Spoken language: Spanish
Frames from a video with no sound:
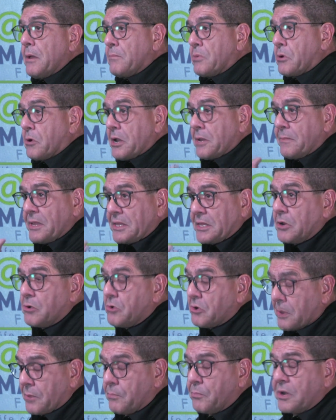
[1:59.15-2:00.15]
Probablemente
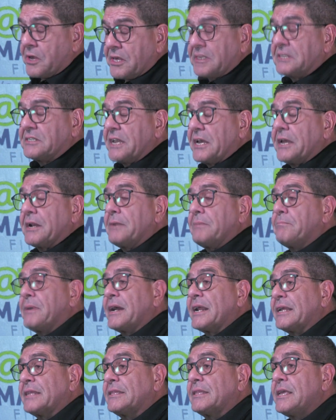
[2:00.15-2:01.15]
lo que puede ser
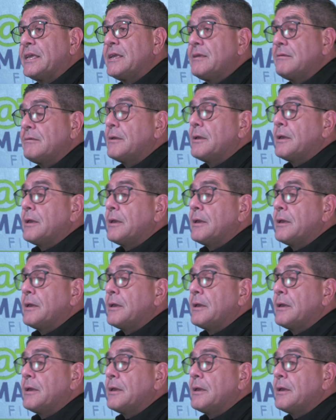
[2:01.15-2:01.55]
para ti